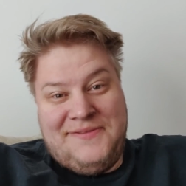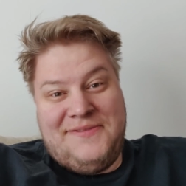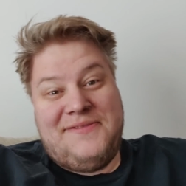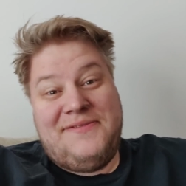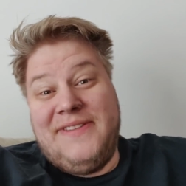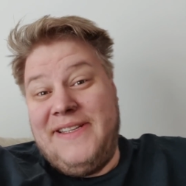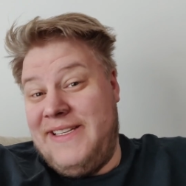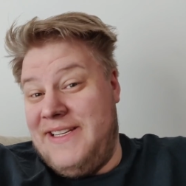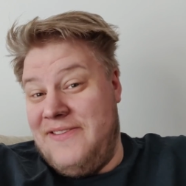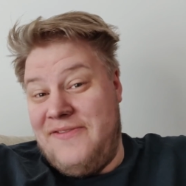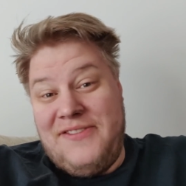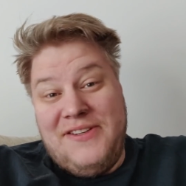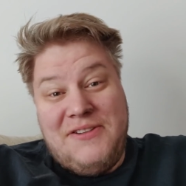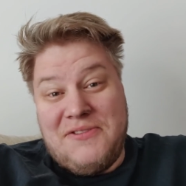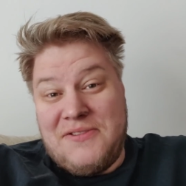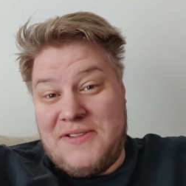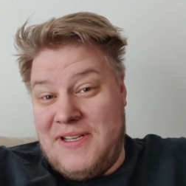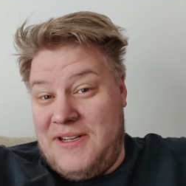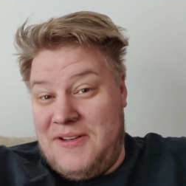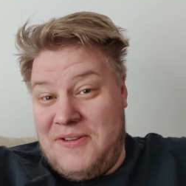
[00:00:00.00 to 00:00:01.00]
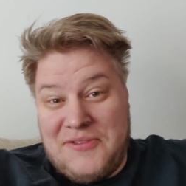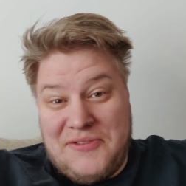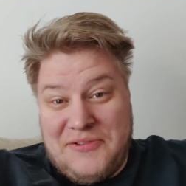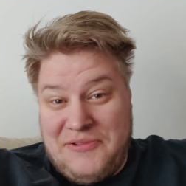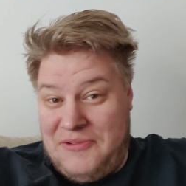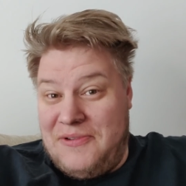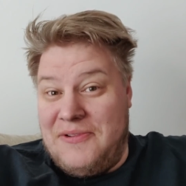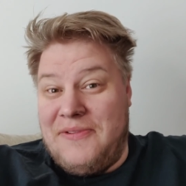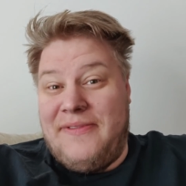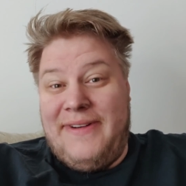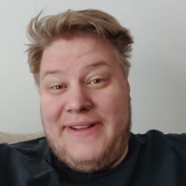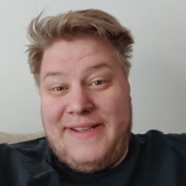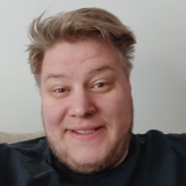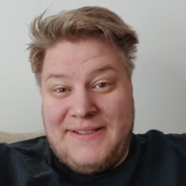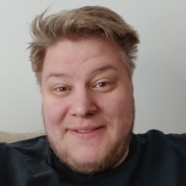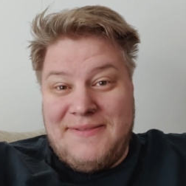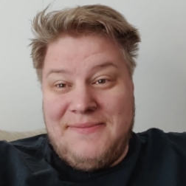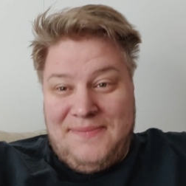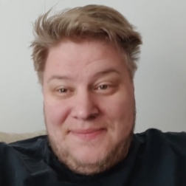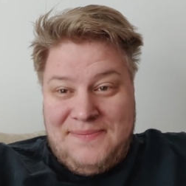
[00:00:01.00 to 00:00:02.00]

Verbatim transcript: Wie in den Videos auch so, weißt du?